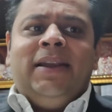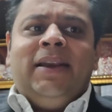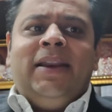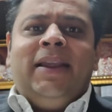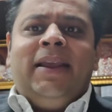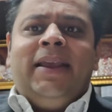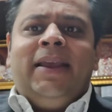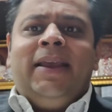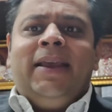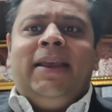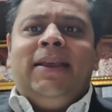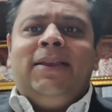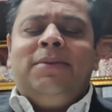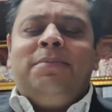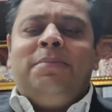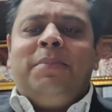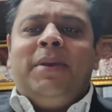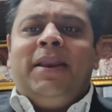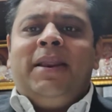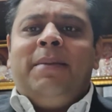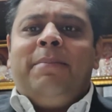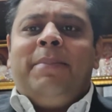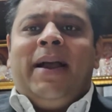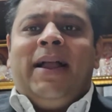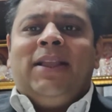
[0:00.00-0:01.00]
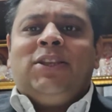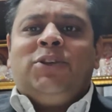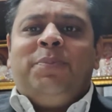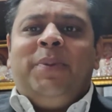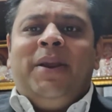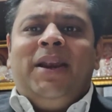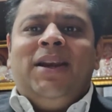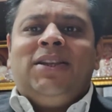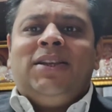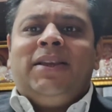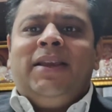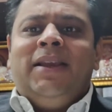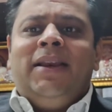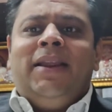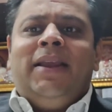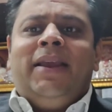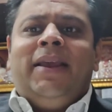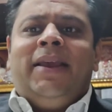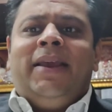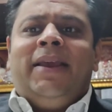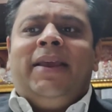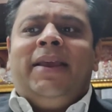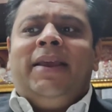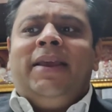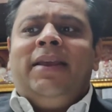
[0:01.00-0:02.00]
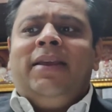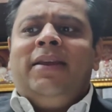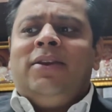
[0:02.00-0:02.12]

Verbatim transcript: के लिए है मेरे बैचमेट्स के लिए है